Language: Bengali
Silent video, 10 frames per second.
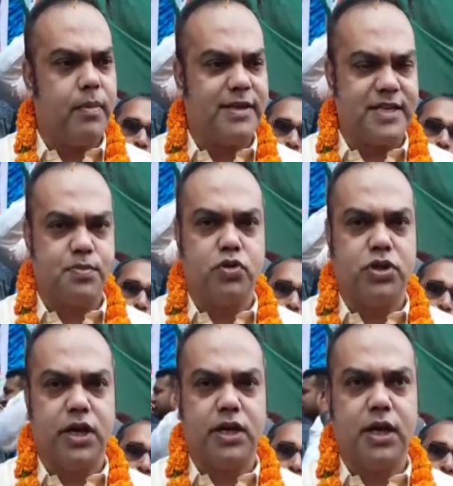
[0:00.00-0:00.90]
মেসেজ
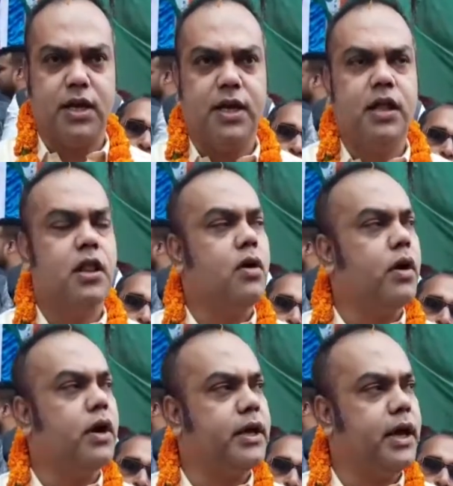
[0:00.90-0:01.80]
পৌঁছায় না
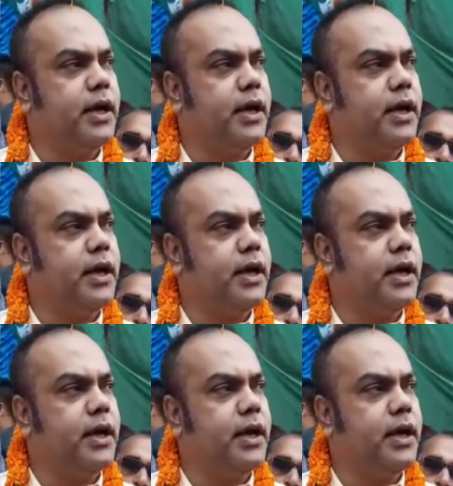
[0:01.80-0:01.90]
অনেকের